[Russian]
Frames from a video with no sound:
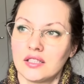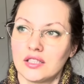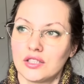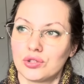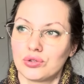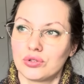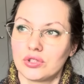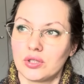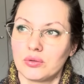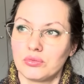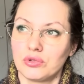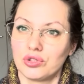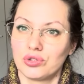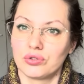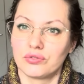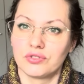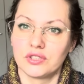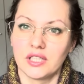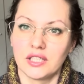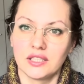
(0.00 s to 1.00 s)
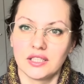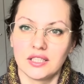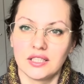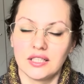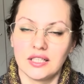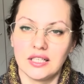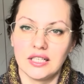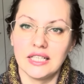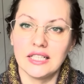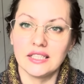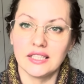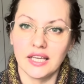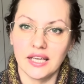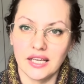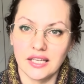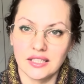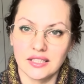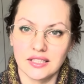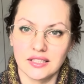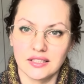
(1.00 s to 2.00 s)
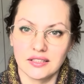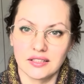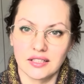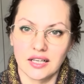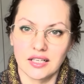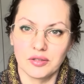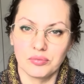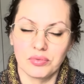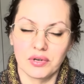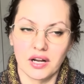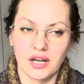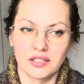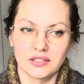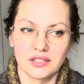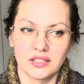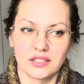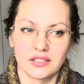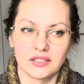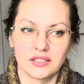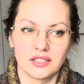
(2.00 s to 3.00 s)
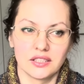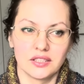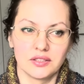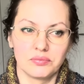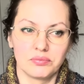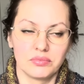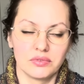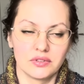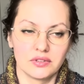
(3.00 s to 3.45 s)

что там еще, всякие линейки, калибраторы,